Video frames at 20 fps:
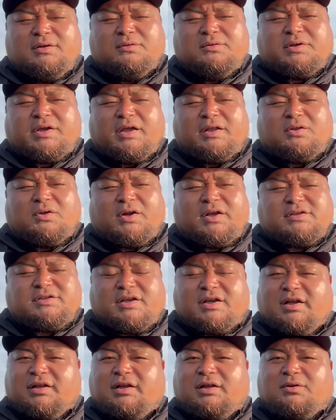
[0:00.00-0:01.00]
受け取ら
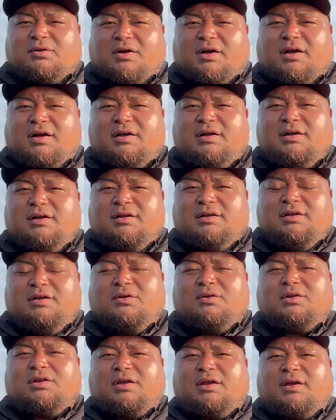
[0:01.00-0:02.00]
せ方とかに
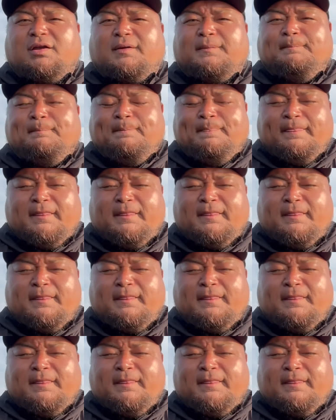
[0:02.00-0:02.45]
よって、